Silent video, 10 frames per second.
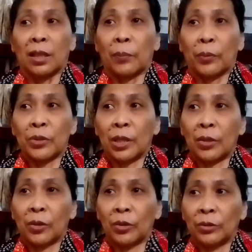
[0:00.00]
Tapos
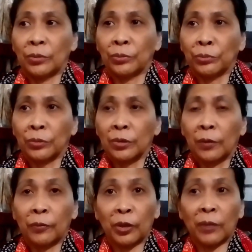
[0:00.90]
ano,
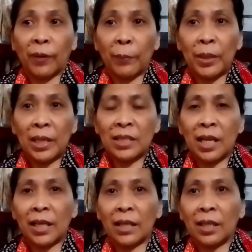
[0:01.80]
45 minutes
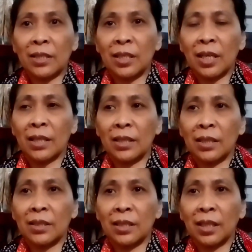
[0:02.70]
lang yata siya,
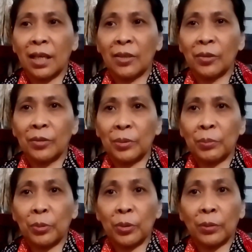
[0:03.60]
si ano,
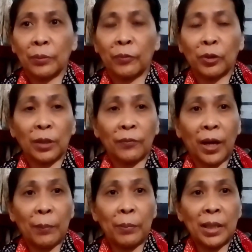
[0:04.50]

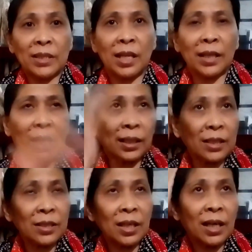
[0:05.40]
45 minutes lang
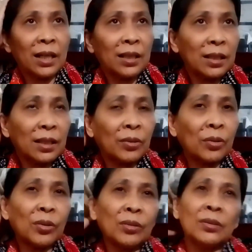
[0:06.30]
yata siya
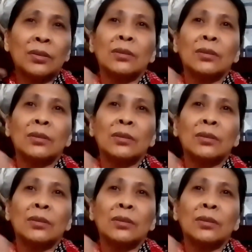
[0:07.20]
dito.